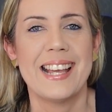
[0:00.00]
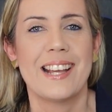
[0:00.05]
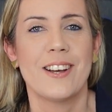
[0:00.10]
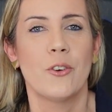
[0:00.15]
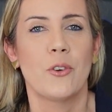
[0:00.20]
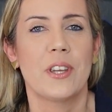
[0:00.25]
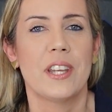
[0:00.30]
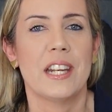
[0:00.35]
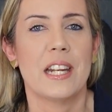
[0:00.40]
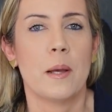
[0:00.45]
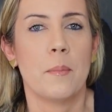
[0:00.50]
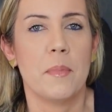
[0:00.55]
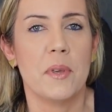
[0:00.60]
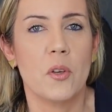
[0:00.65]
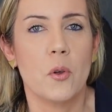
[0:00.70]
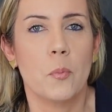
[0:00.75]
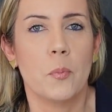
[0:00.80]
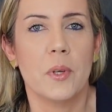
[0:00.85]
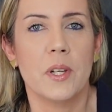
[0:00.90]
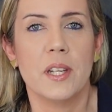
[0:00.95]
o que na
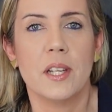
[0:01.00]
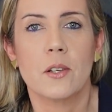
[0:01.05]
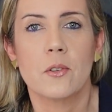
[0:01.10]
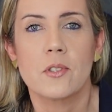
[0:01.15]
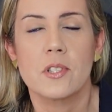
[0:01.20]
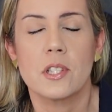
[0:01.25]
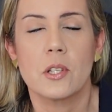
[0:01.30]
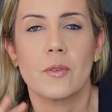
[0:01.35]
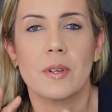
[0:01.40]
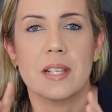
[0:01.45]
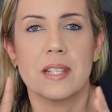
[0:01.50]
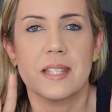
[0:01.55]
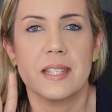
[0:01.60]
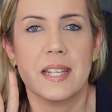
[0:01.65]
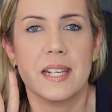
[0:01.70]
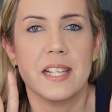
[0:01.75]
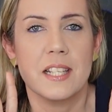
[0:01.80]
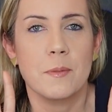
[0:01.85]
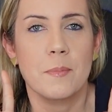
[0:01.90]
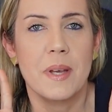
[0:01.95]
minha opinião são as
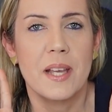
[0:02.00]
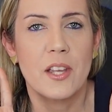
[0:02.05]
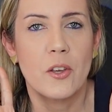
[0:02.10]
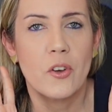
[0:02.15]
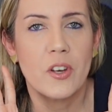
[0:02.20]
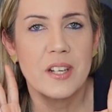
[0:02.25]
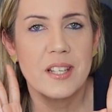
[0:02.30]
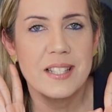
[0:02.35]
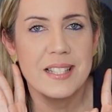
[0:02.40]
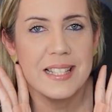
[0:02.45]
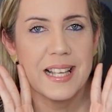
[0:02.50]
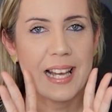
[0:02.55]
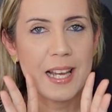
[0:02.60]
três maiores